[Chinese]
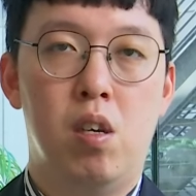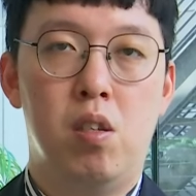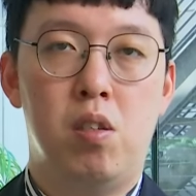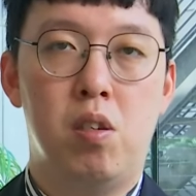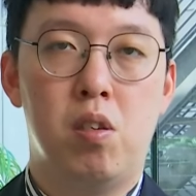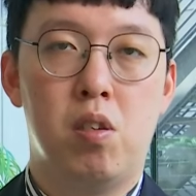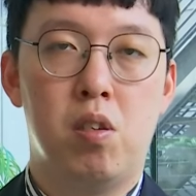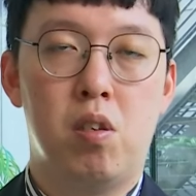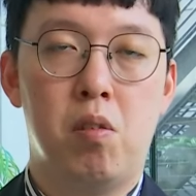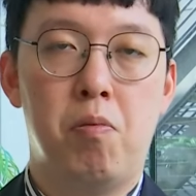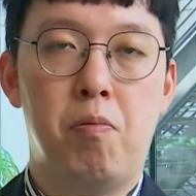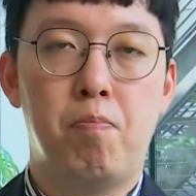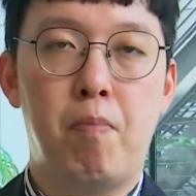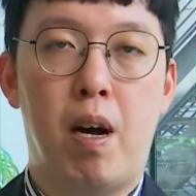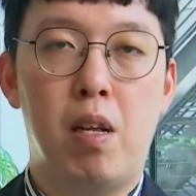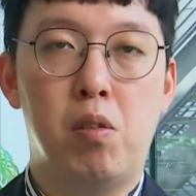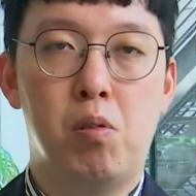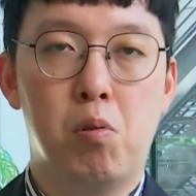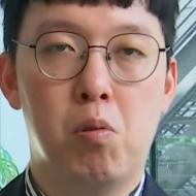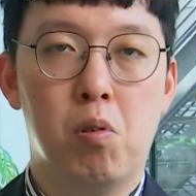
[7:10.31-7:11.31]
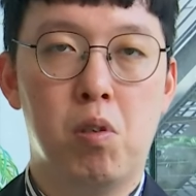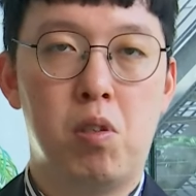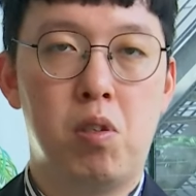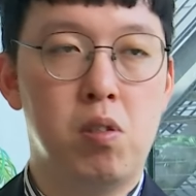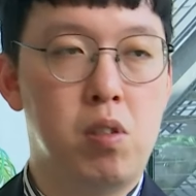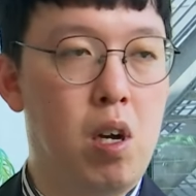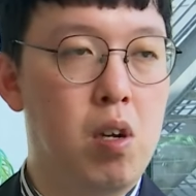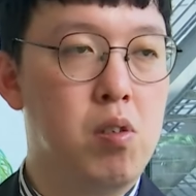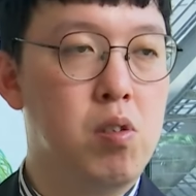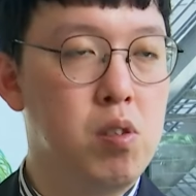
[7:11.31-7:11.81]
其实是蛮多
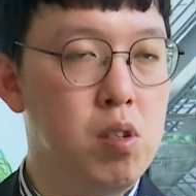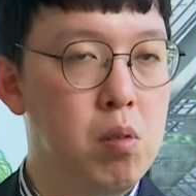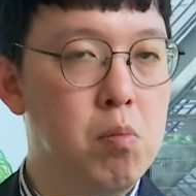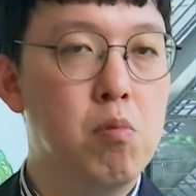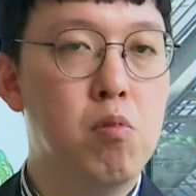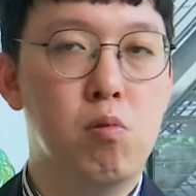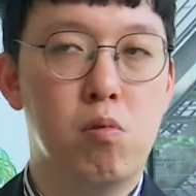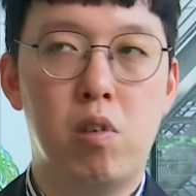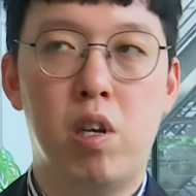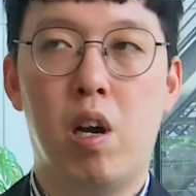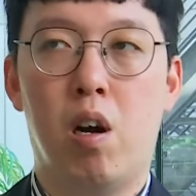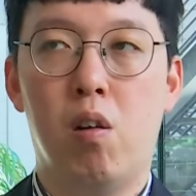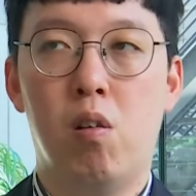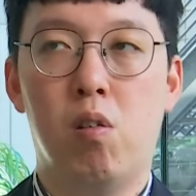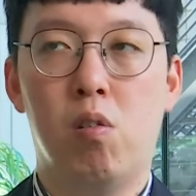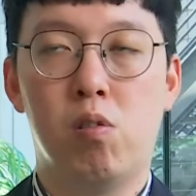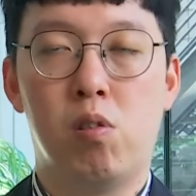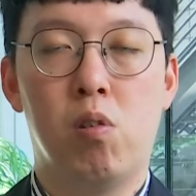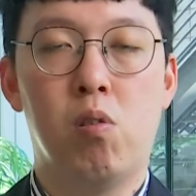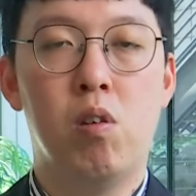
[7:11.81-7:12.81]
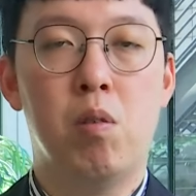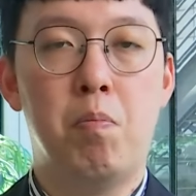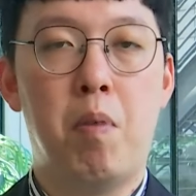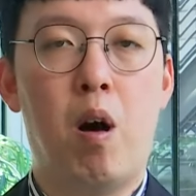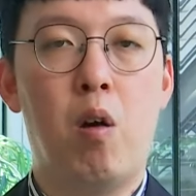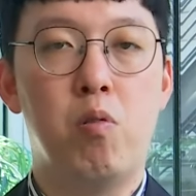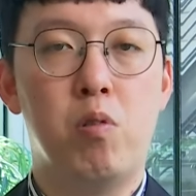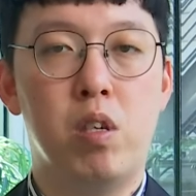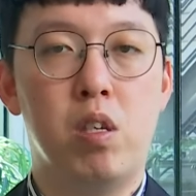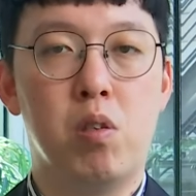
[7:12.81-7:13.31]
市长室的幕僚都会
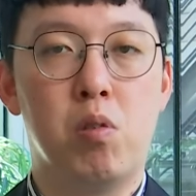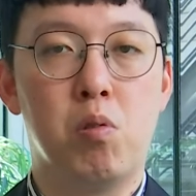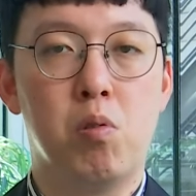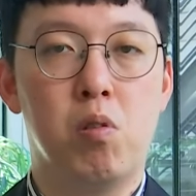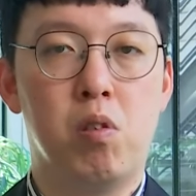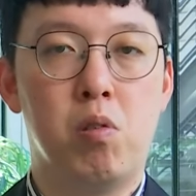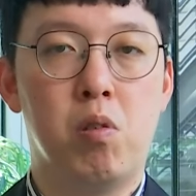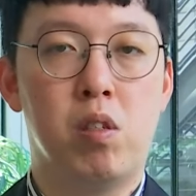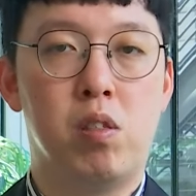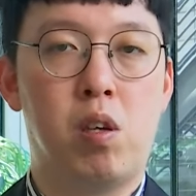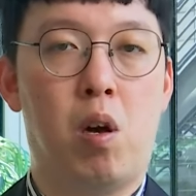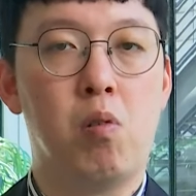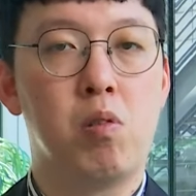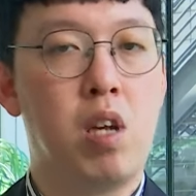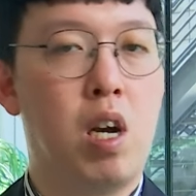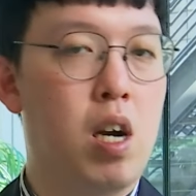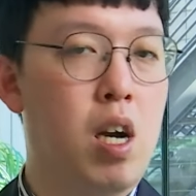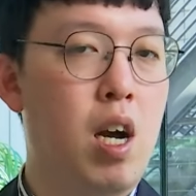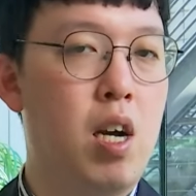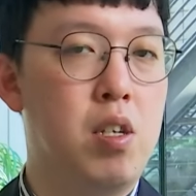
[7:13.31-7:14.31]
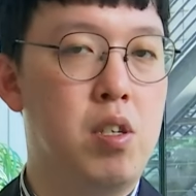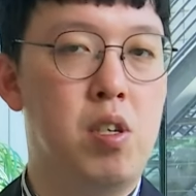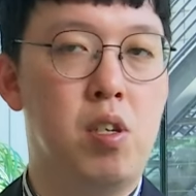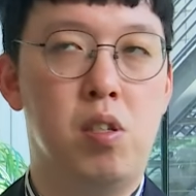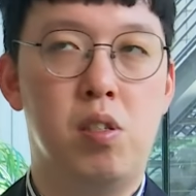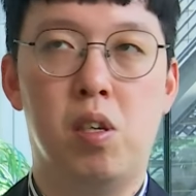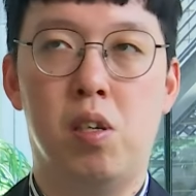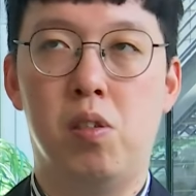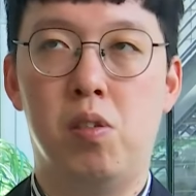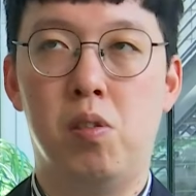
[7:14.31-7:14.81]
抱怨说，因为早上看
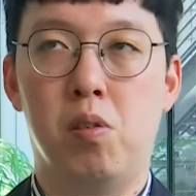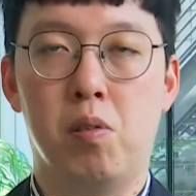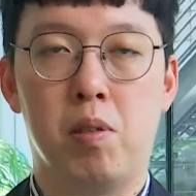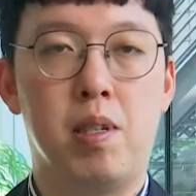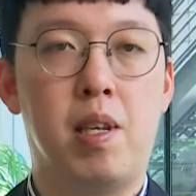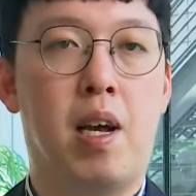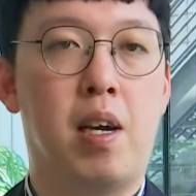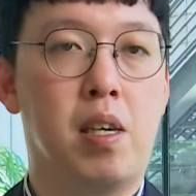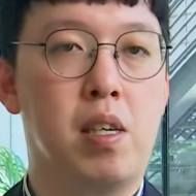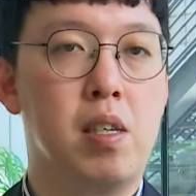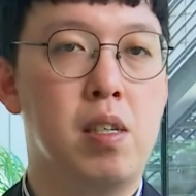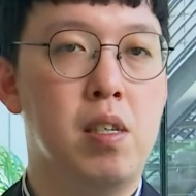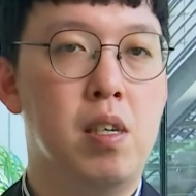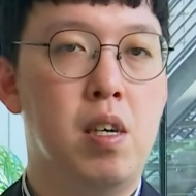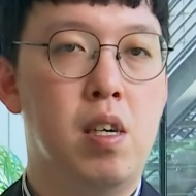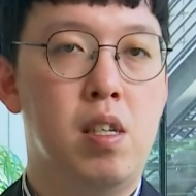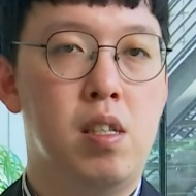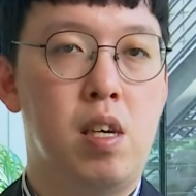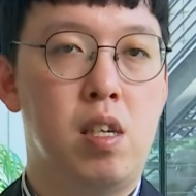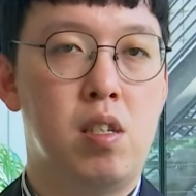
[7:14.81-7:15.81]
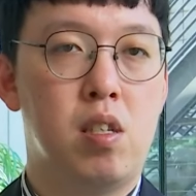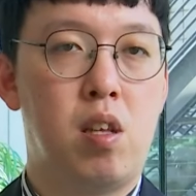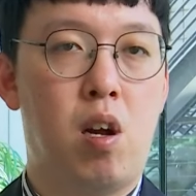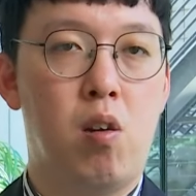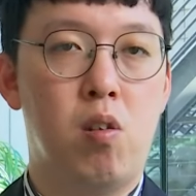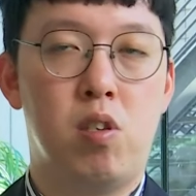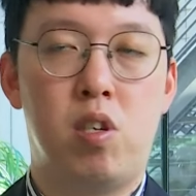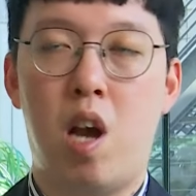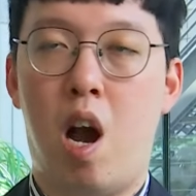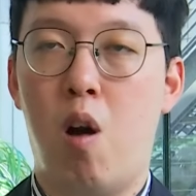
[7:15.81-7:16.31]
行程只有三个，但是到
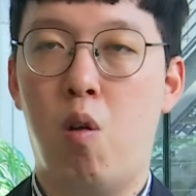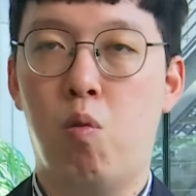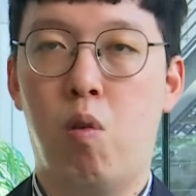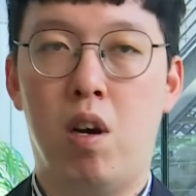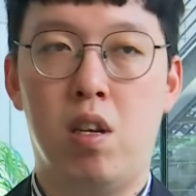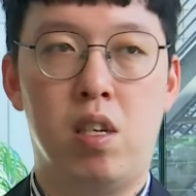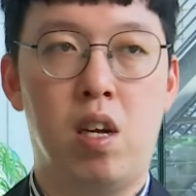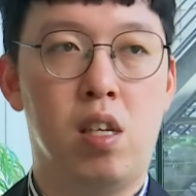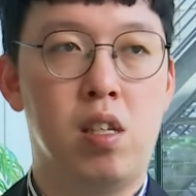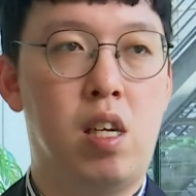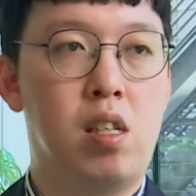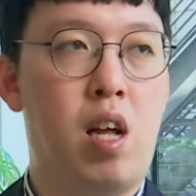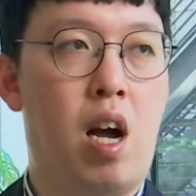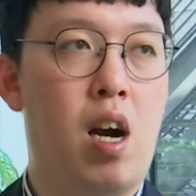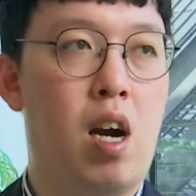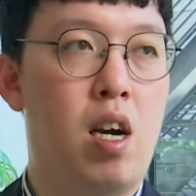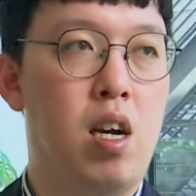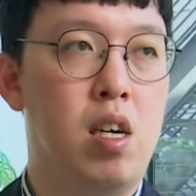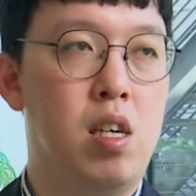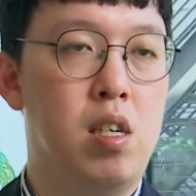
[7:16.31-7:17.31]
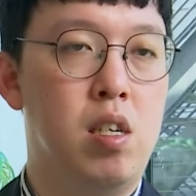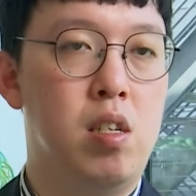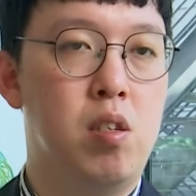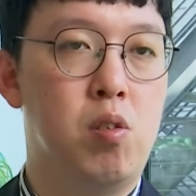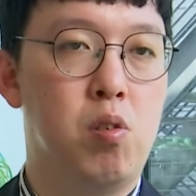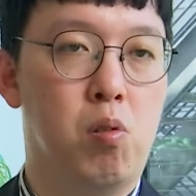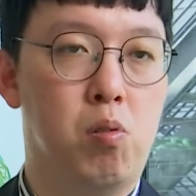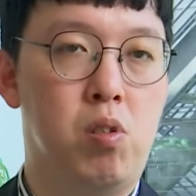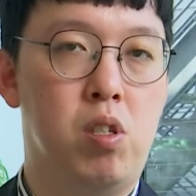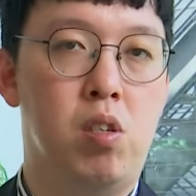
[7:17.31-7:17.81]
了下午晚上再打开
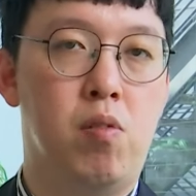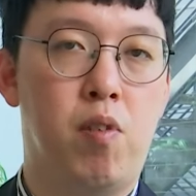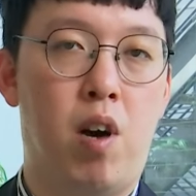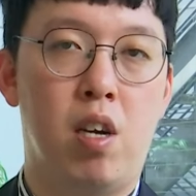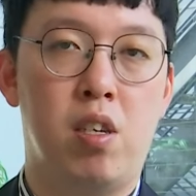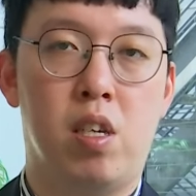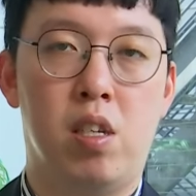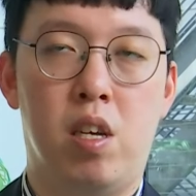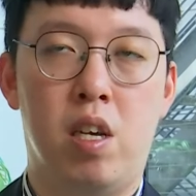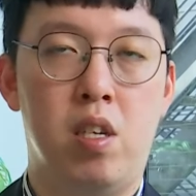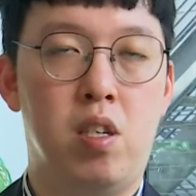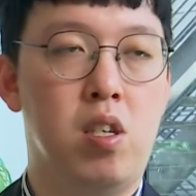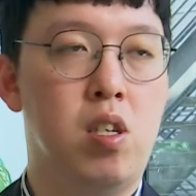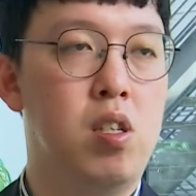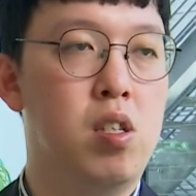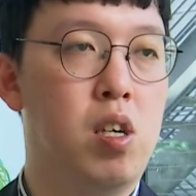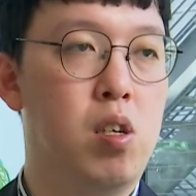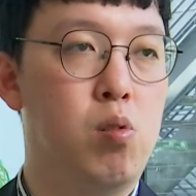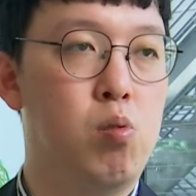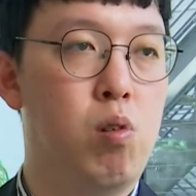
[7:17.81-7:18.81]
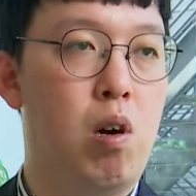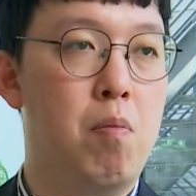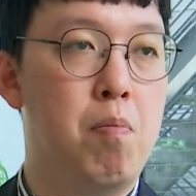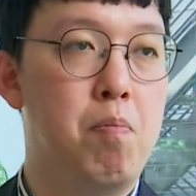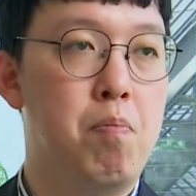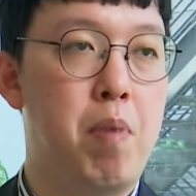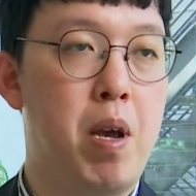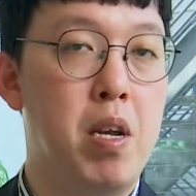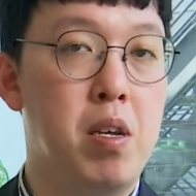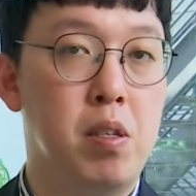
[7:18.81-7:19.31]
手机发现，哎，行程突然
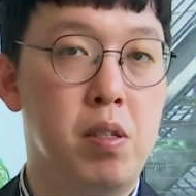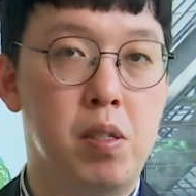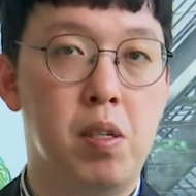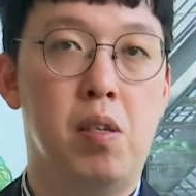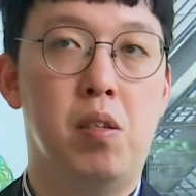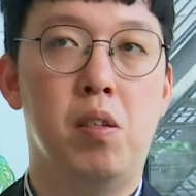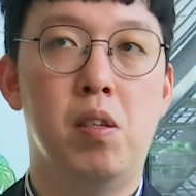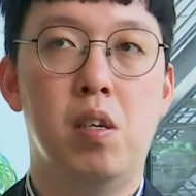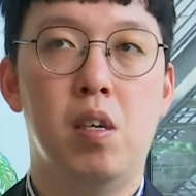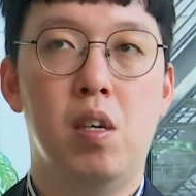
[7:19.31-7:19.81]
倍增，